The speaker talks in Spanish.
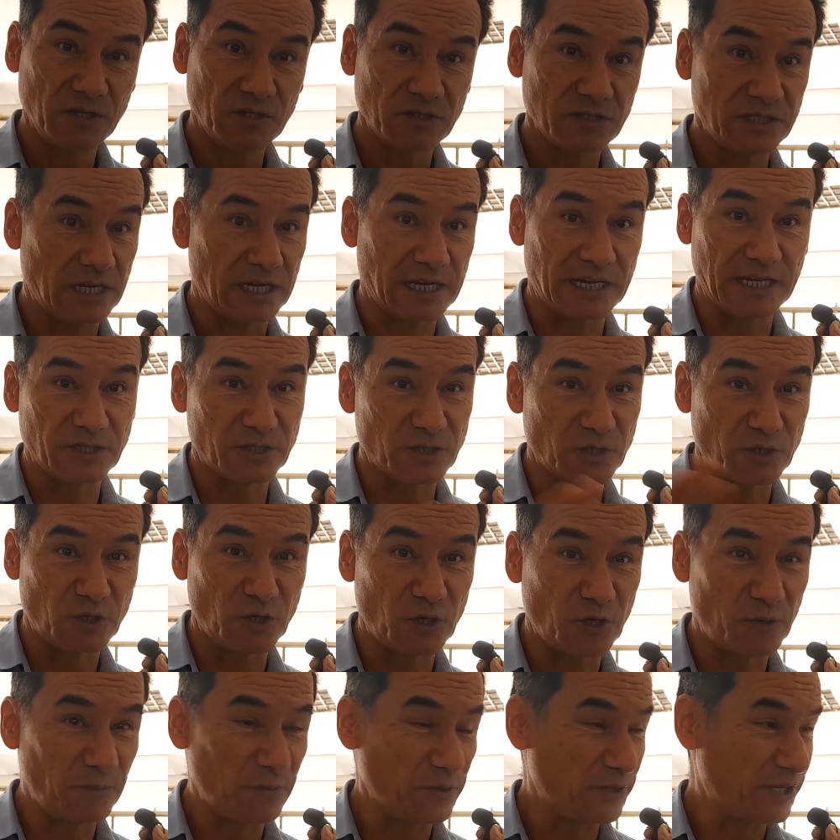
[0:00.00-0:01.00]
O sea que eso no
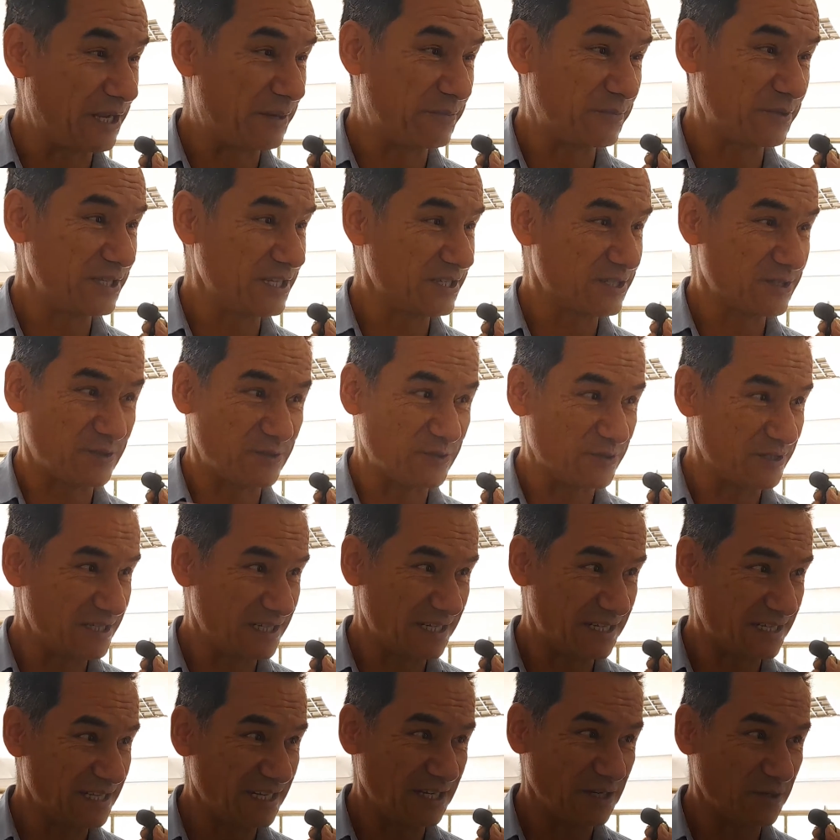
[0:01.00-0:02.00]
lo podríamos
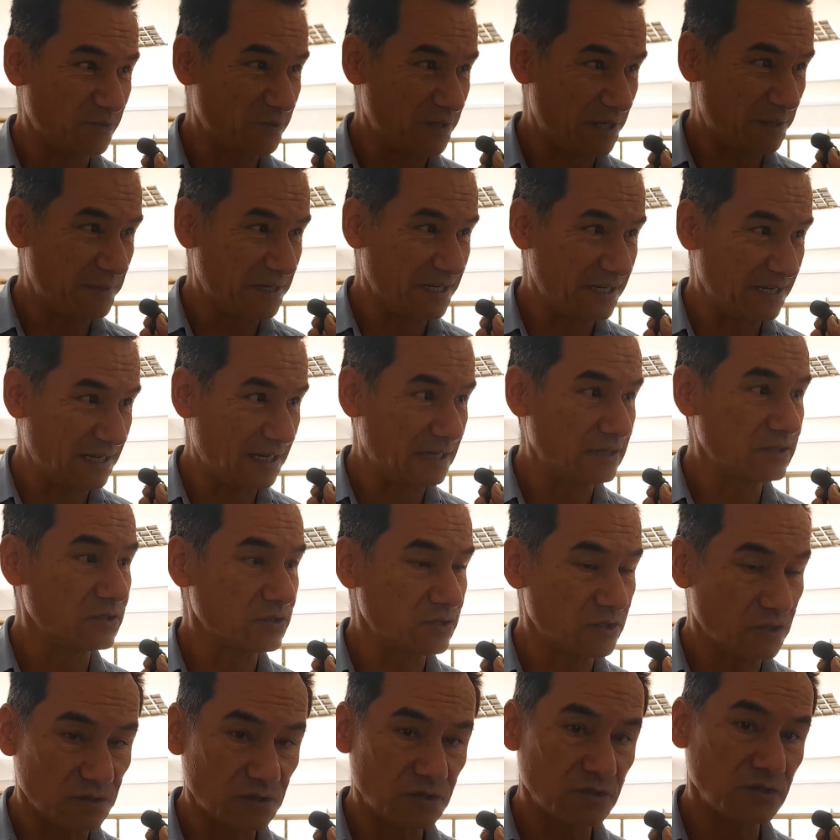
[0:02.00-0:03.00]
desconocer de ninguna manera
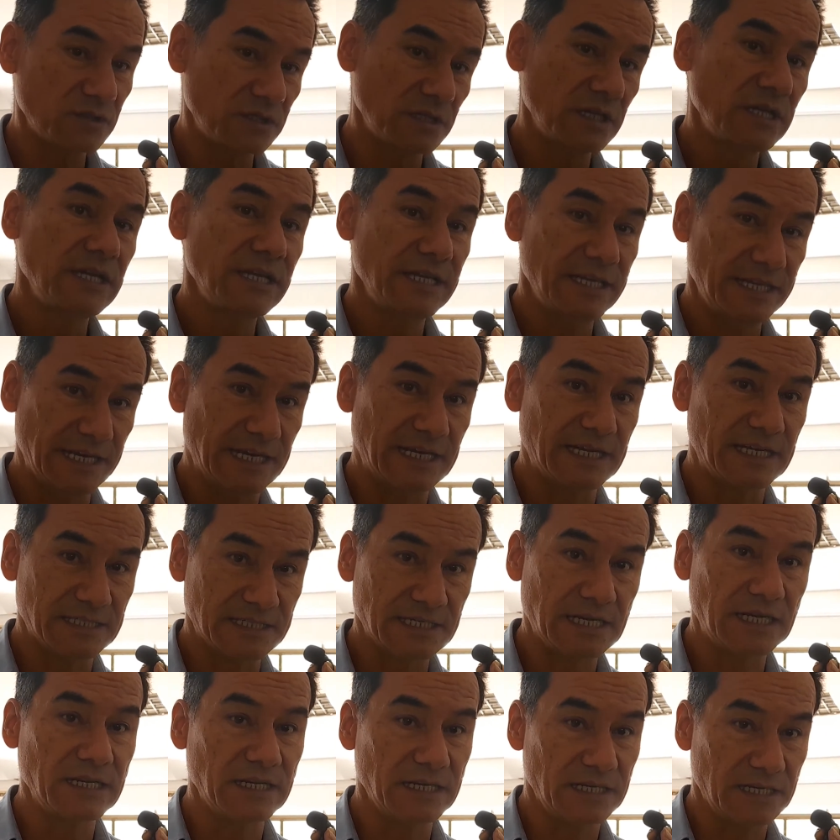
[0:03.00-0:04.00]
nosotros y en
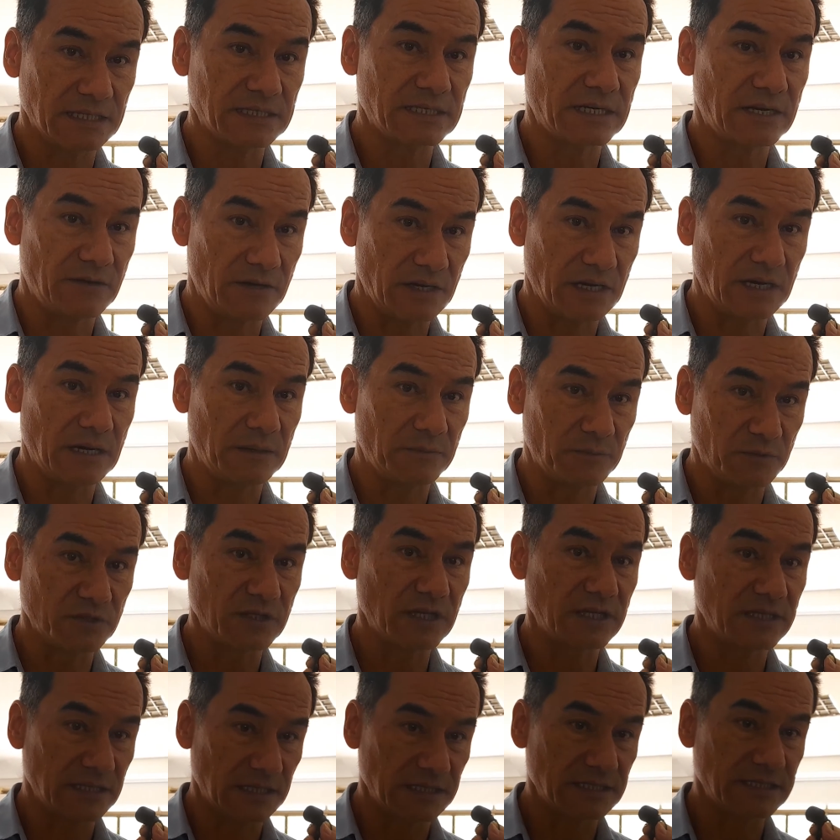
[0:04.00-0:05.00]
esa línea trabajamos
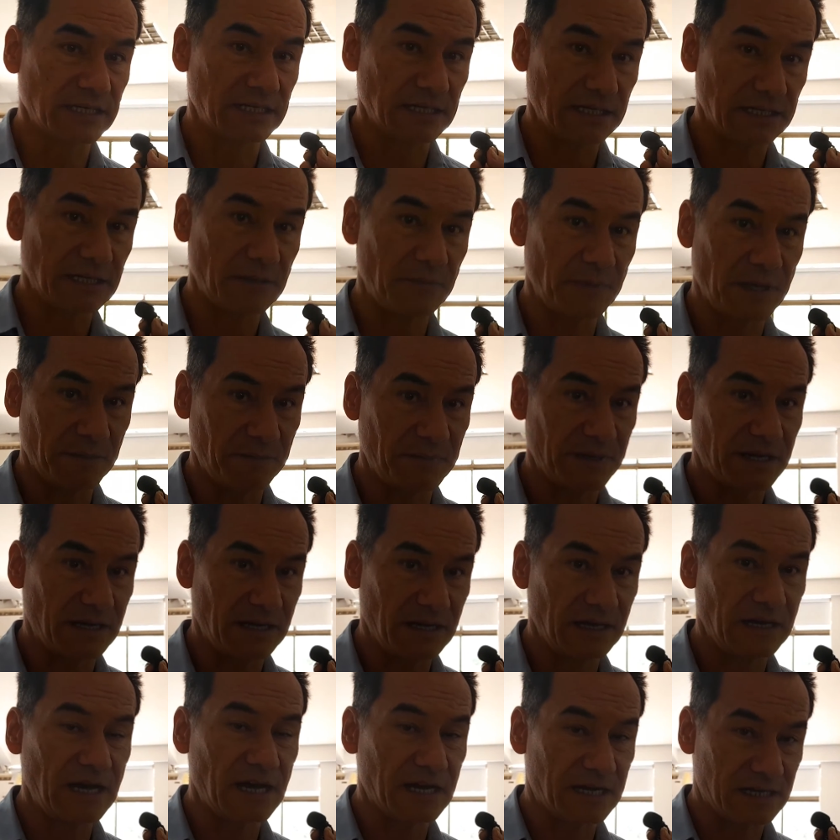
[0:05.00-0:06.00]
desde el SENA también
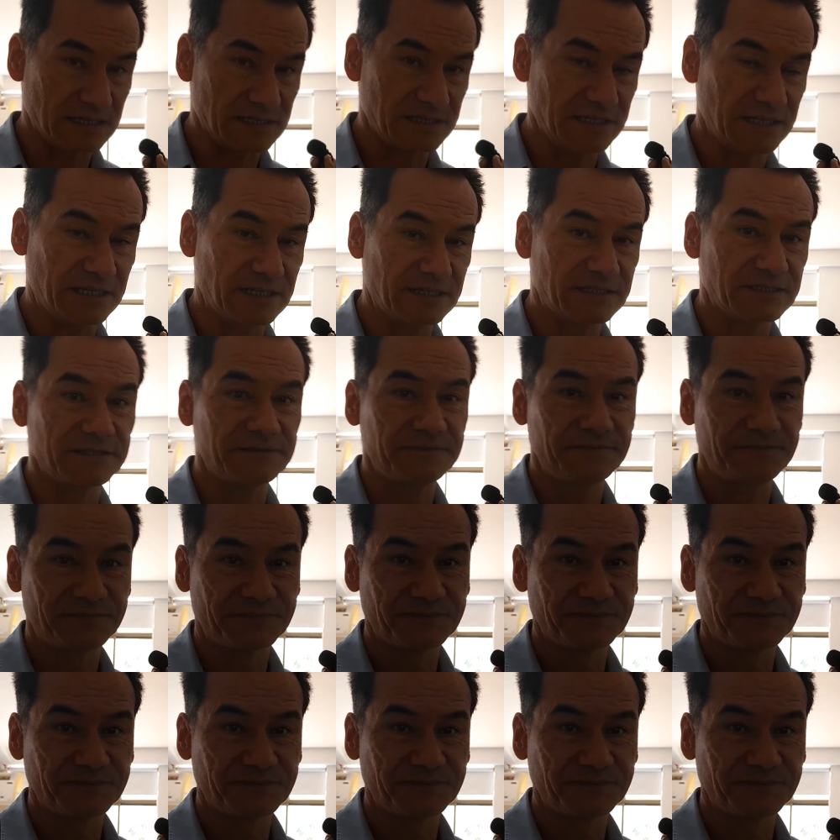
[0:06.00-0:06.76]
para Acacias.